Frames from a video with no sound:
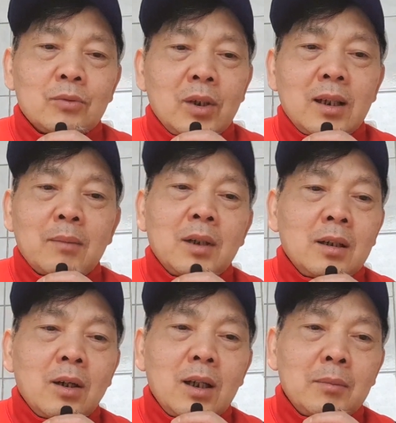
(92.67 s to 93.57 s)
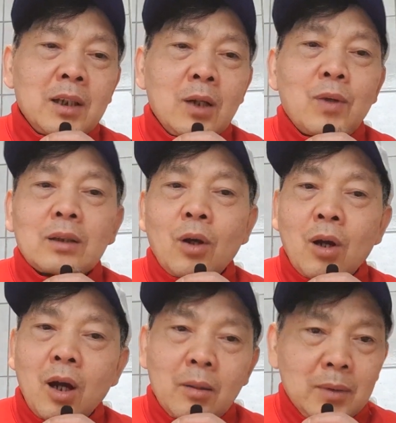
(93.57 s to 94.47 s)
tuy rằng mình nói là mình hiểu hoàn toàn
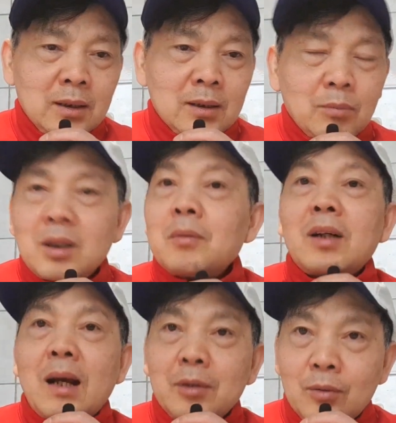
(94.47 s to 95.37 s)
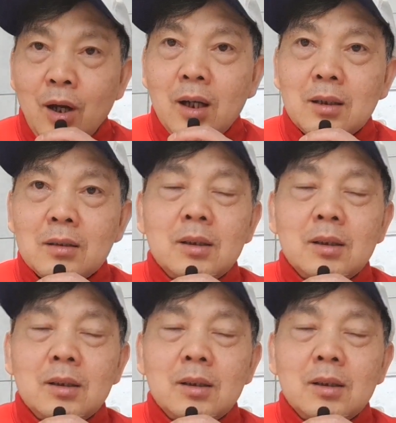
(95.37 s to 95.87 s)
họ mình không dám bảo đảm điều đó